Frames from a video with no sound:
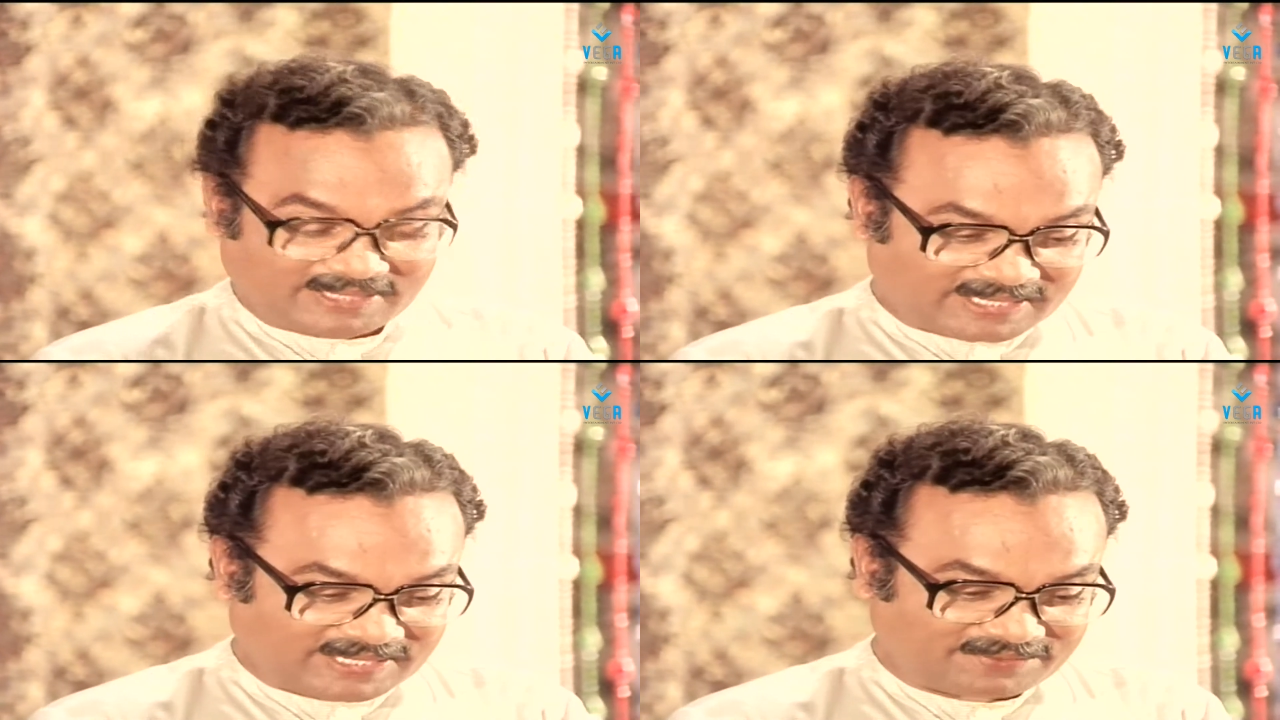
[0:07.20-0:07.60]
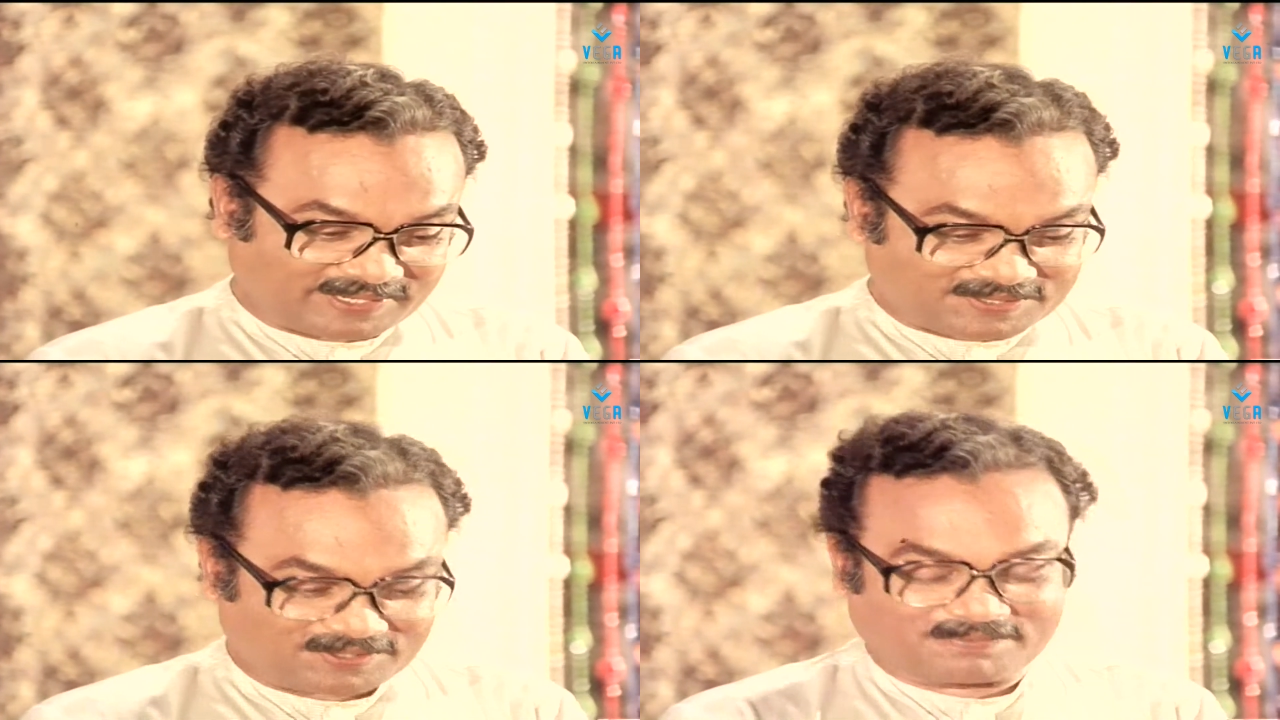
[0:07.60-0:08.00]
మీకంటే
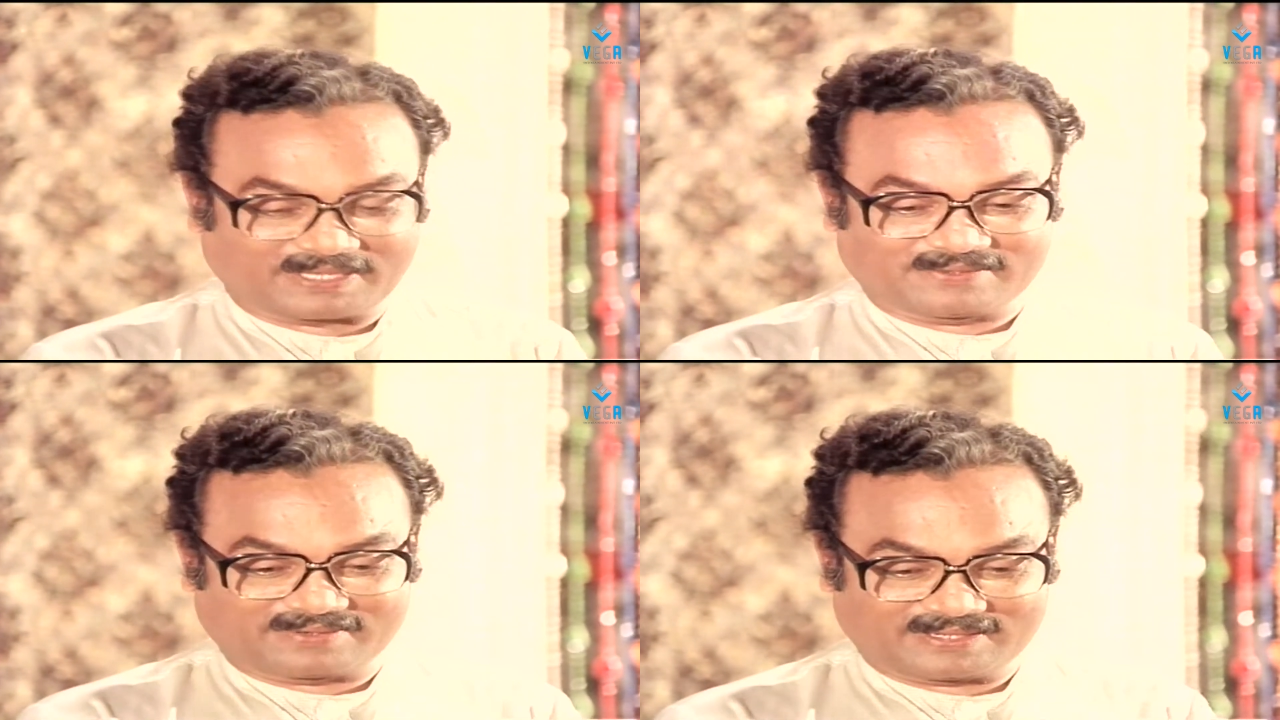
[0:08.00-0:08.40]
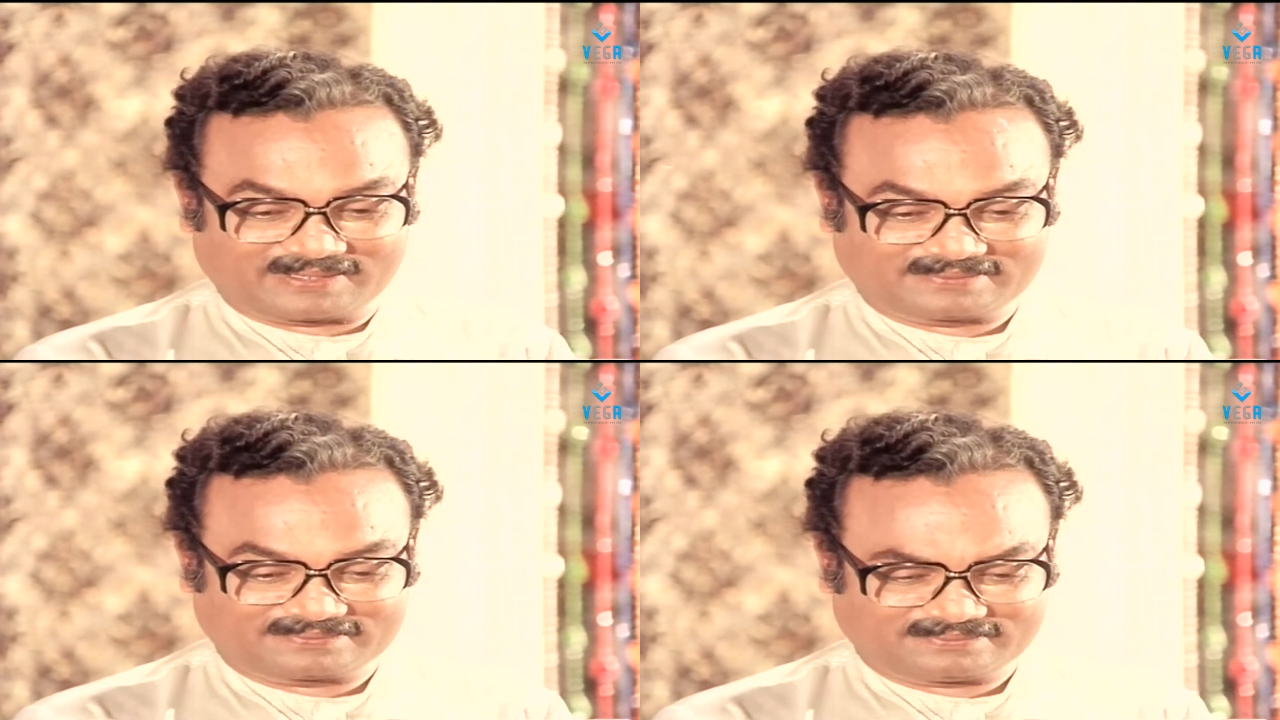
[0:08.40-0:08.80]
వయసులో
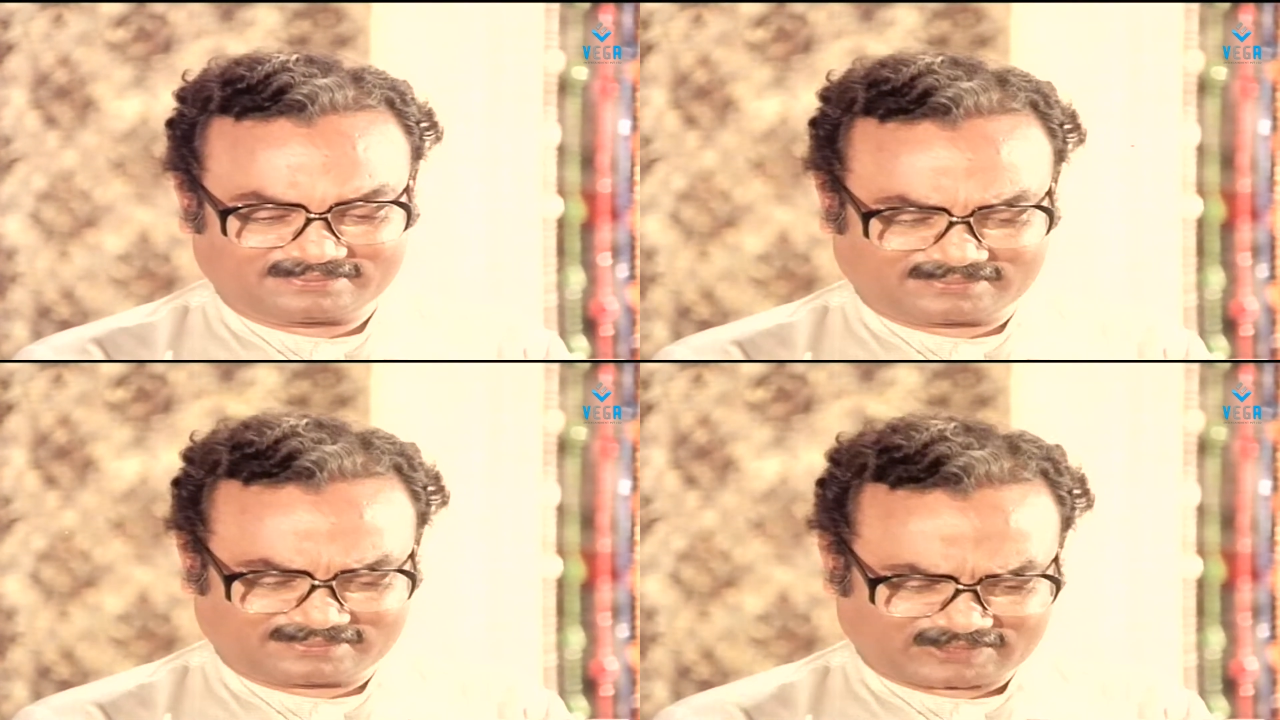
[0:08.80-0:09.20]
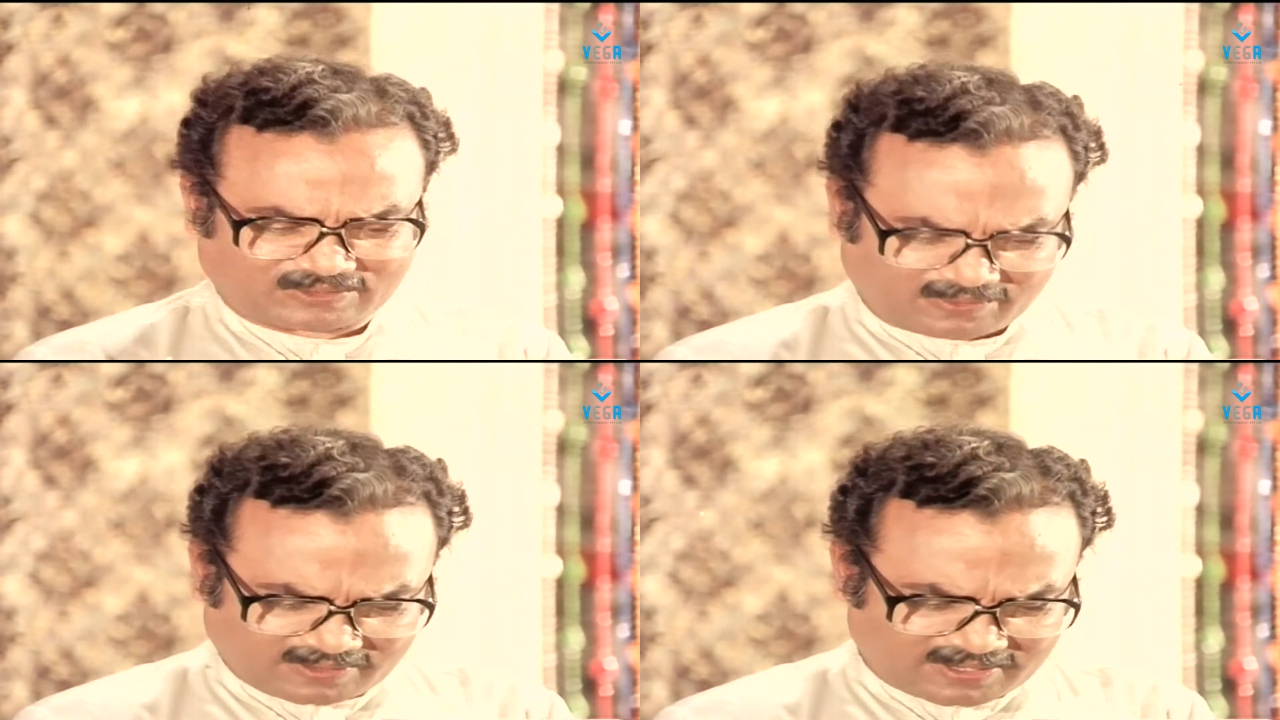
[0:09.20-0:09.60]
పెద్దవాడిని
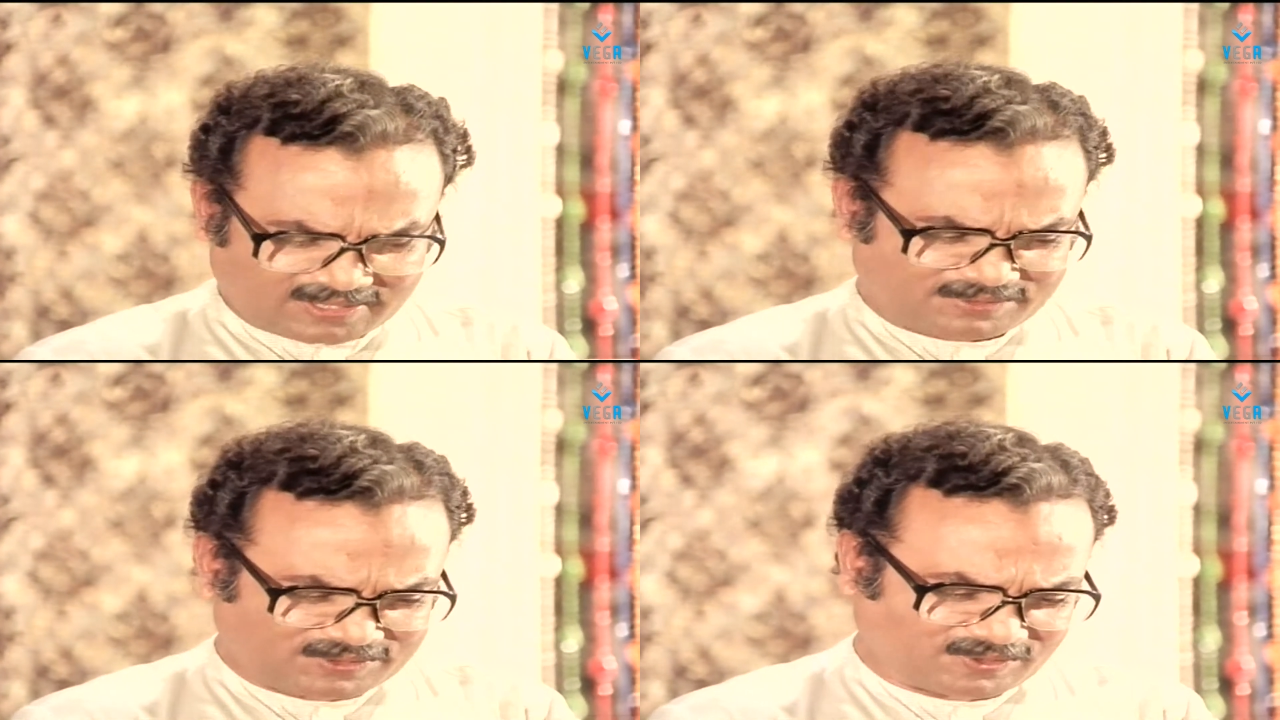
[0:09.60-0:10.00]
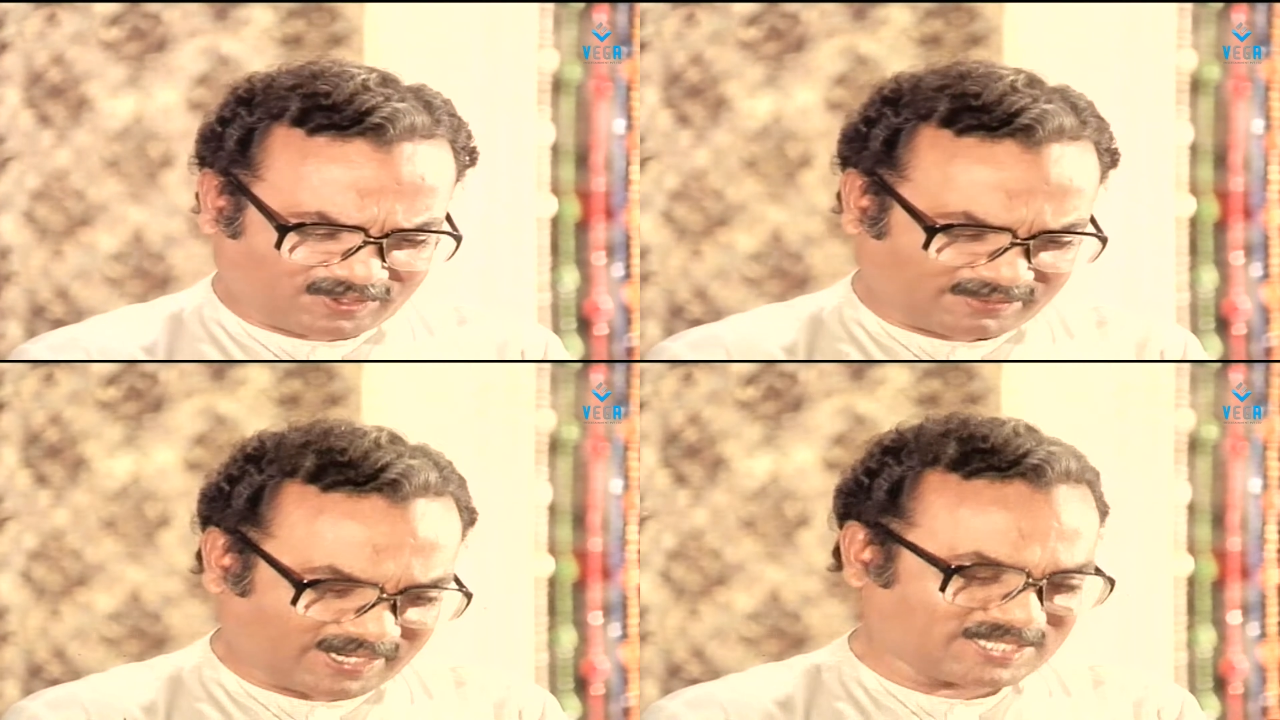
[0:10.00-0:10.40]
కొన్నాళ్ళుగా మీతో
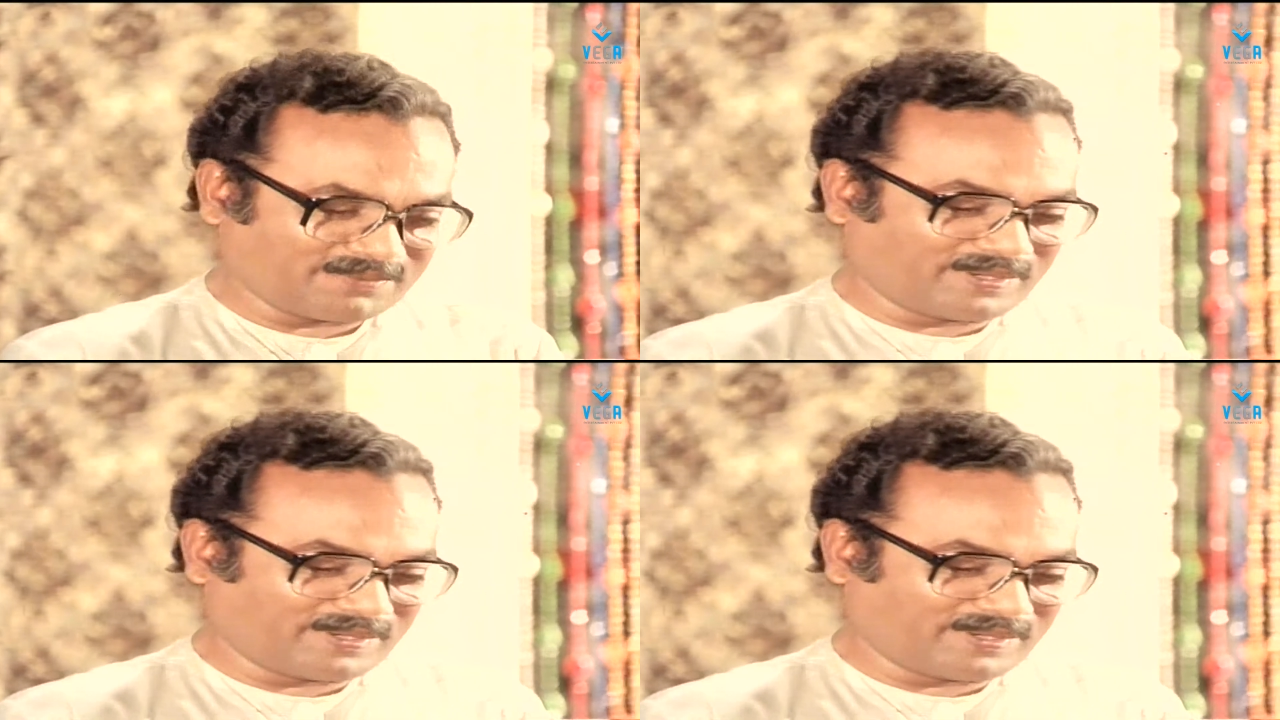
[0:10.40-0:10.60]
ఒక్క మాట